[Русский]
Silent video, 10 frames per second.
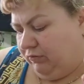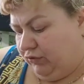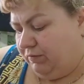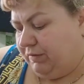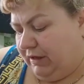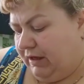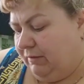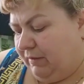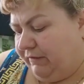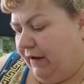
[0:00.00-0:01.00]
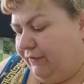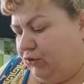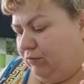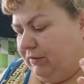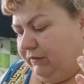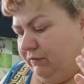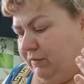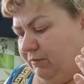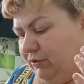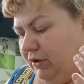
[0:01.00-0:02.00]
Может быть, я не права в чем-то? Вы
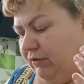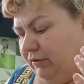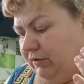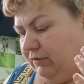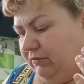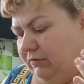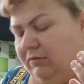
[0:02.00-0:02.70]
мне, пожалуйста,